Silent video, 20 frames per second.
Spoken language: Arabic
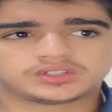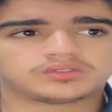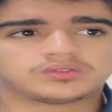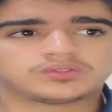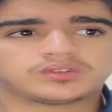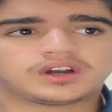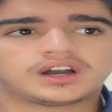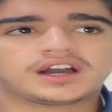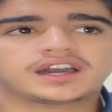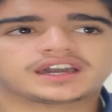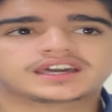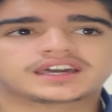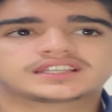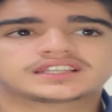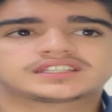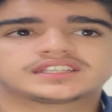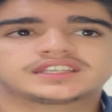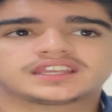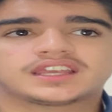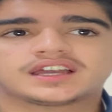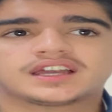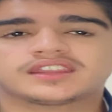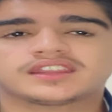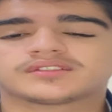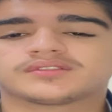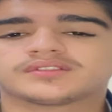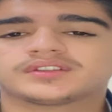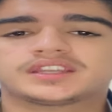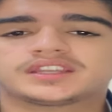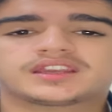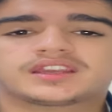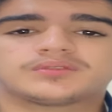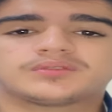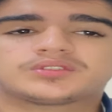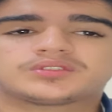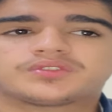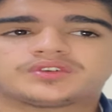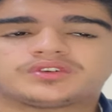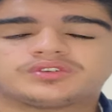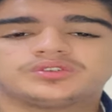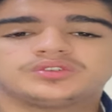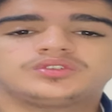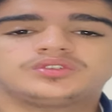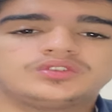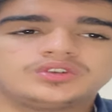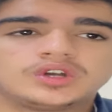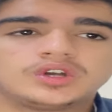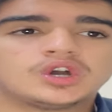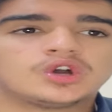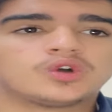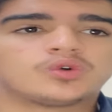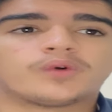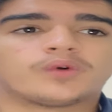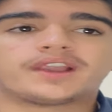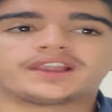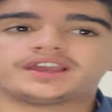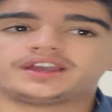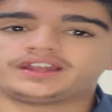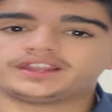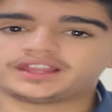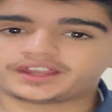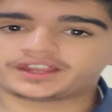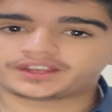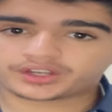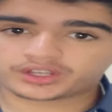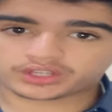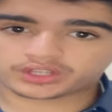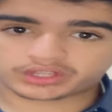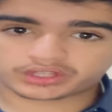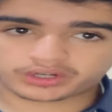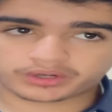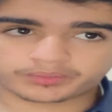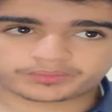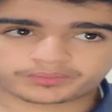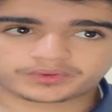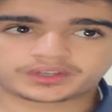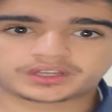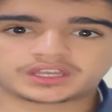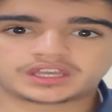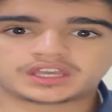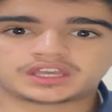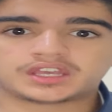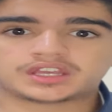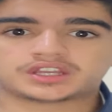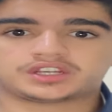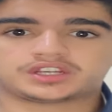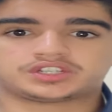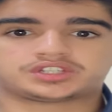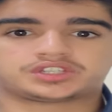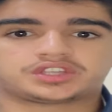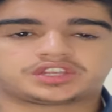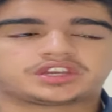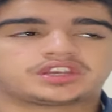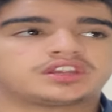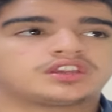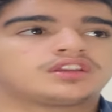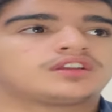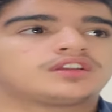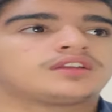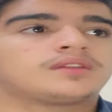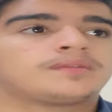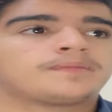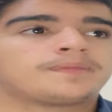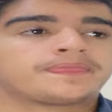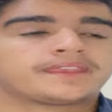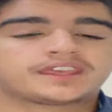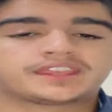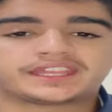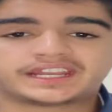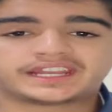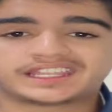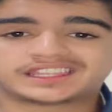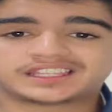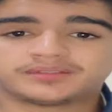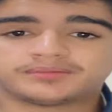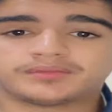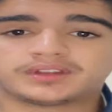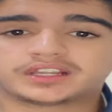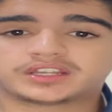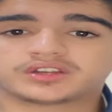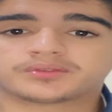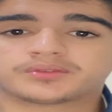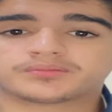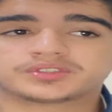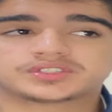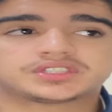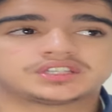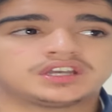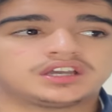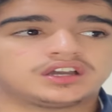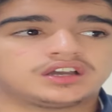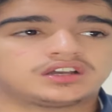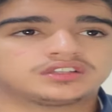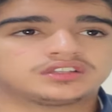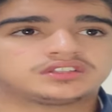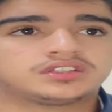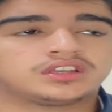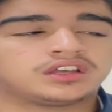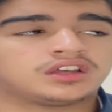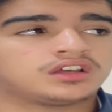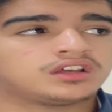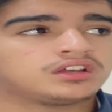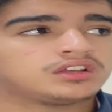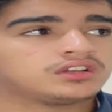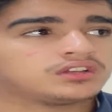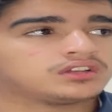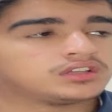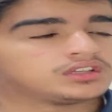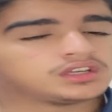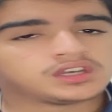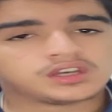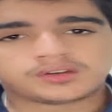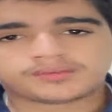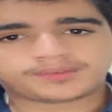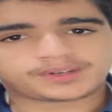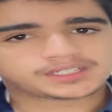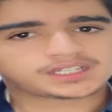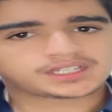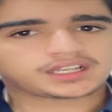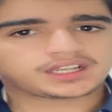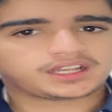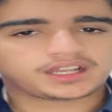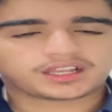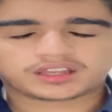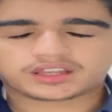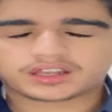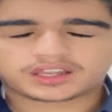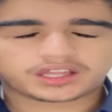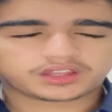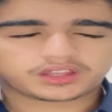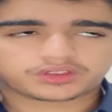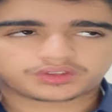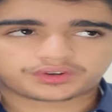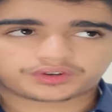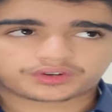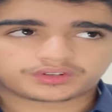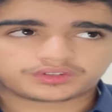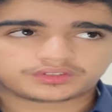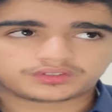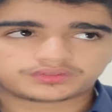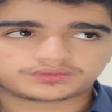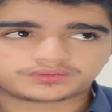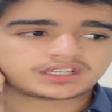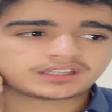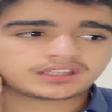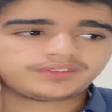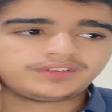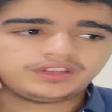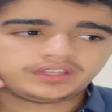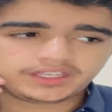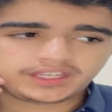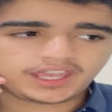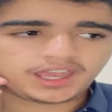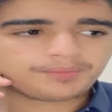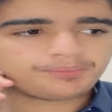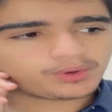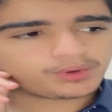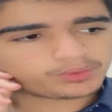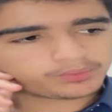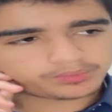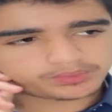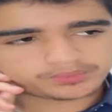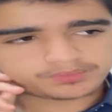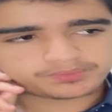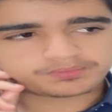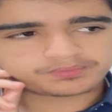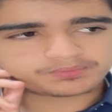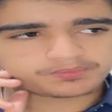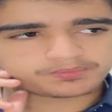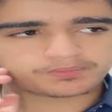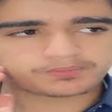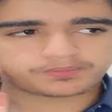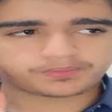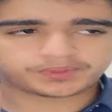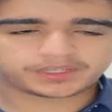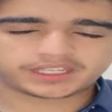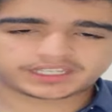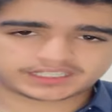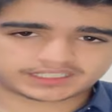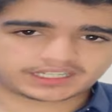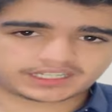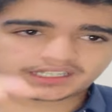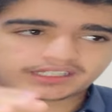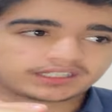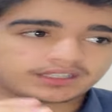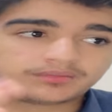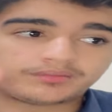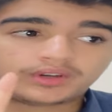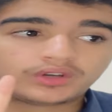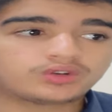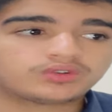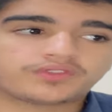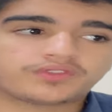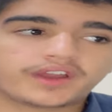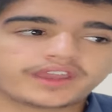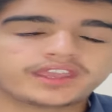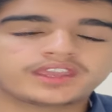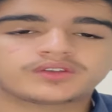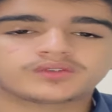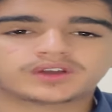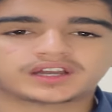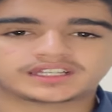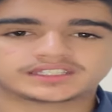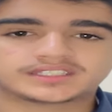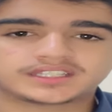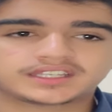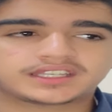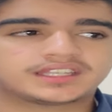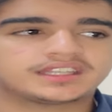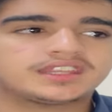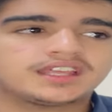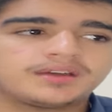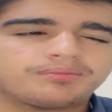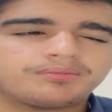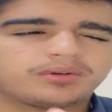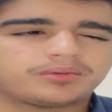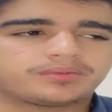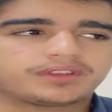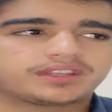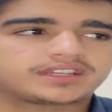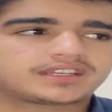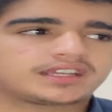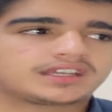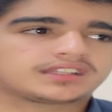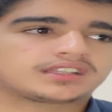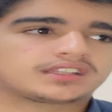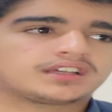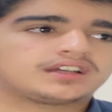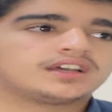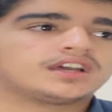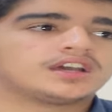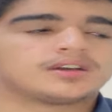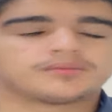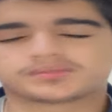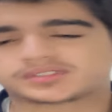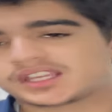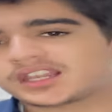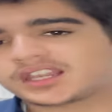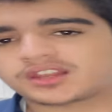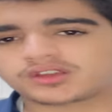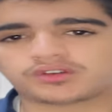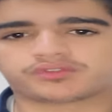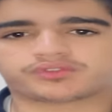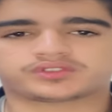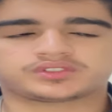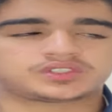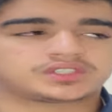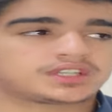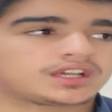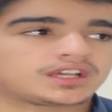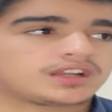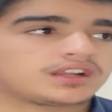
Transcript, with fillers: واخر شيء هذا ما ادري كم يدفعوا له والاعلان يضرب 20 30 مليون مشاهده ما شاء الله على الله لا يضره طبعا هي هبه وبيرجع يطيح معروف اي واحد زي كذا هبه وبيرجع يطيح بس الله يوفقه ان شاء